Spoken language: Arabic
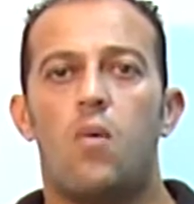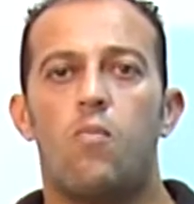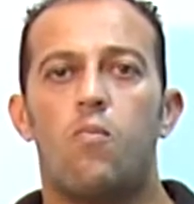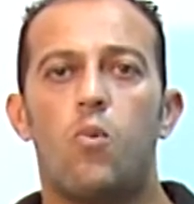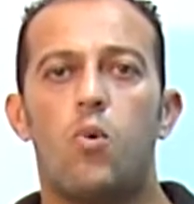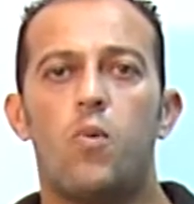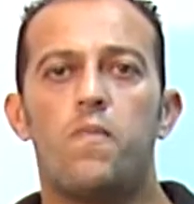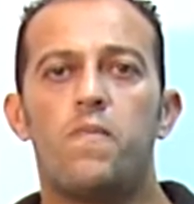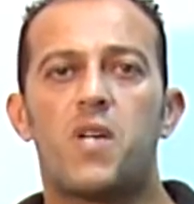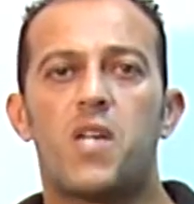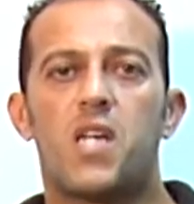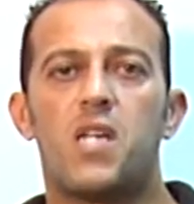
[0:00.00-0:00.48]

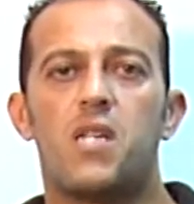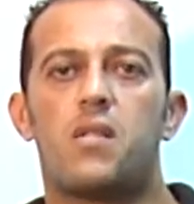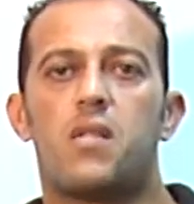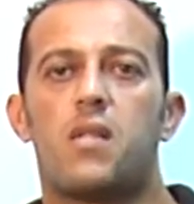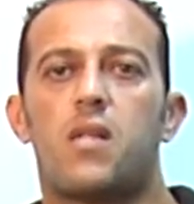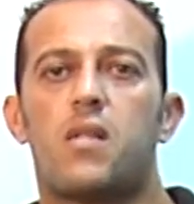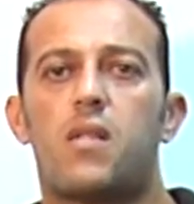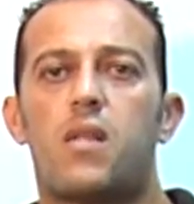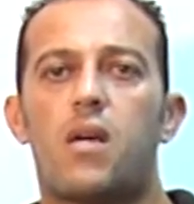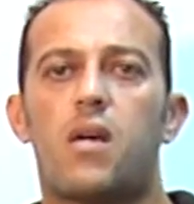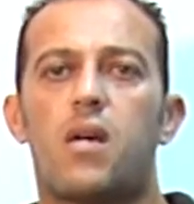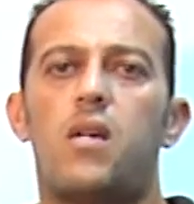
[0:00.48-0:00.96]
ممكن
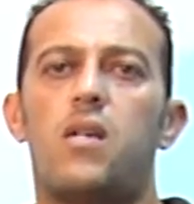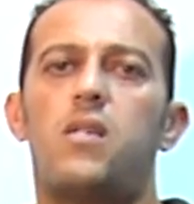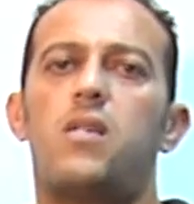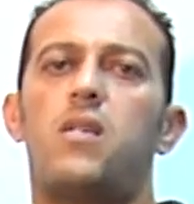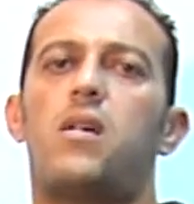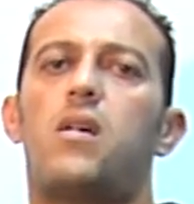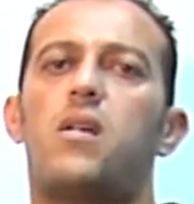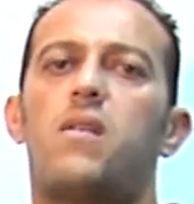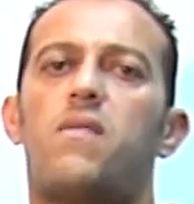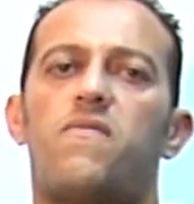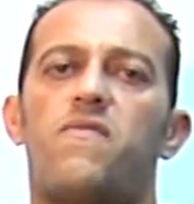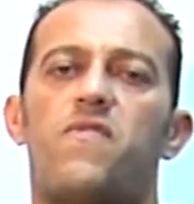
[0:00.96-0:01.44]

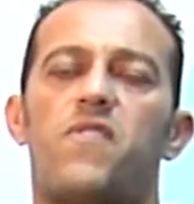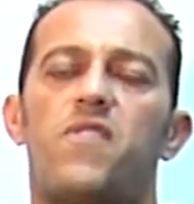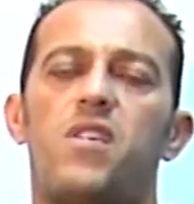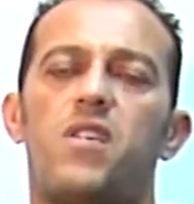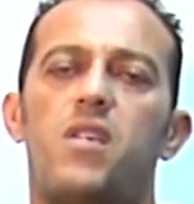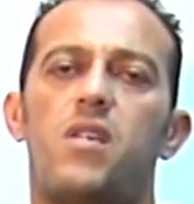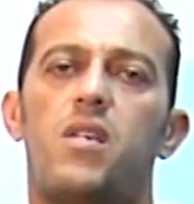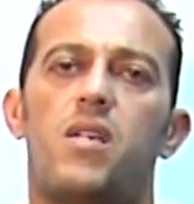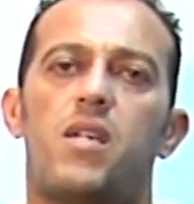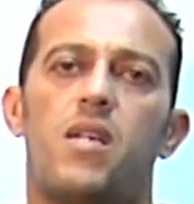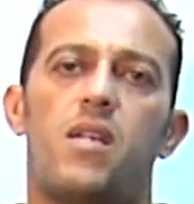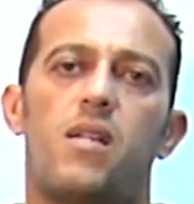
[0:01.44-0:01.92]
تتغير
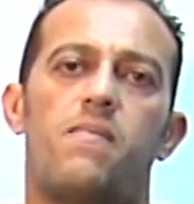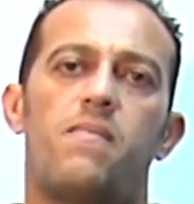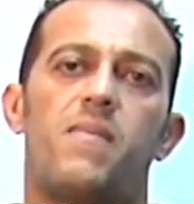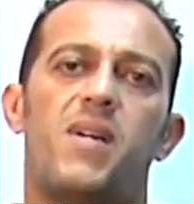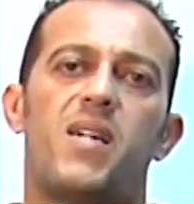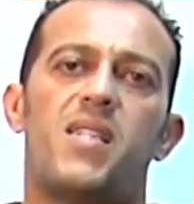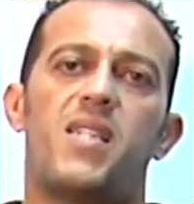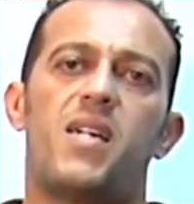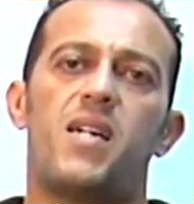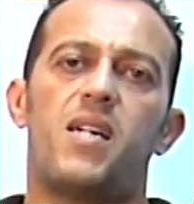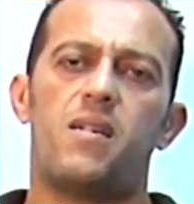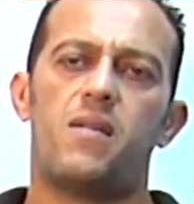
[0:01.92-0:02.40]
في
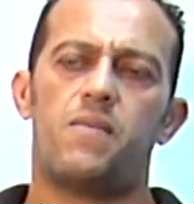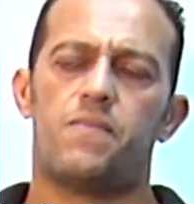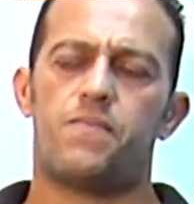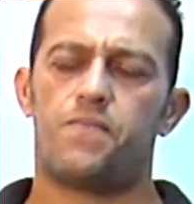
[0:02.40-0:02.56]
المدى